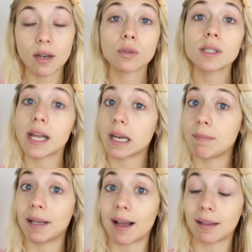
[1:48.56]
non
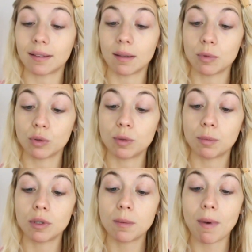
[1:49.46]
sarebbe adatta al mio
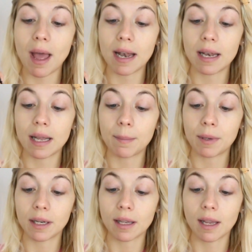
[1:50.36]
tipo di pelle
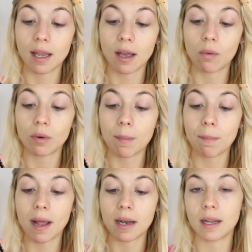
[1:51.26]
perché ho una
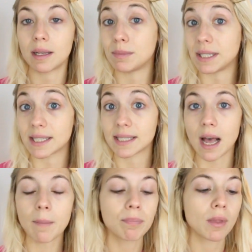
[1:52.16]
pelle
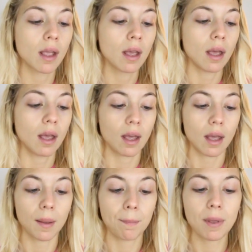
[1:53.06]
mista,
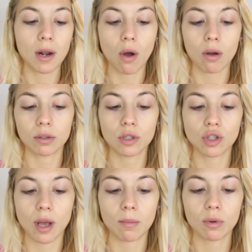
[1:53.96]
eh, però
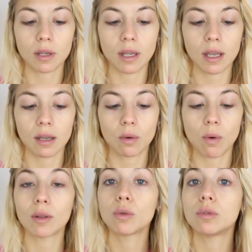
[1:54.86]
diciamo che
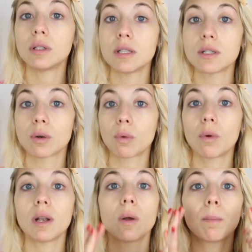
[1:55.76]
quando utilizzo
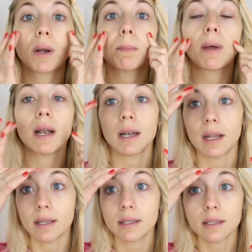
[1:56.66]
quello per
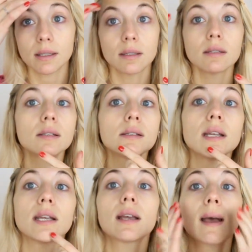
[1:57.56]
pelle
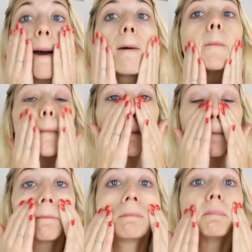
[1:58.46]
secca
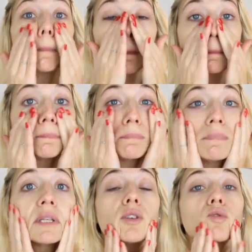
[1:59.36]

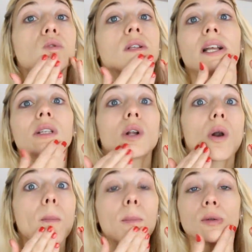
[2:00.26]
mi risulta
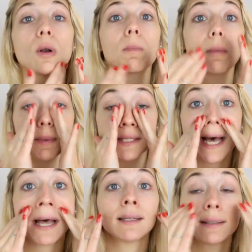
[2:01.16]
troppo troppo
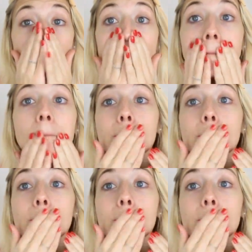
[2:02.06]
pesante